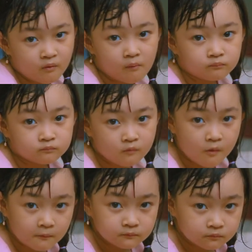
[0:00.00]
kecil tentu
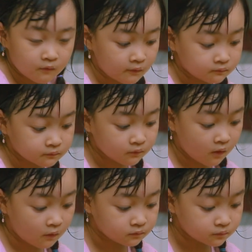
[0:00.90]
nggak bisa mengisi
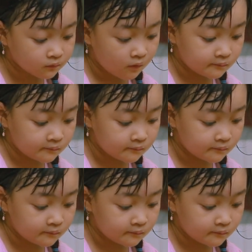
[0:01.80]
isian, belum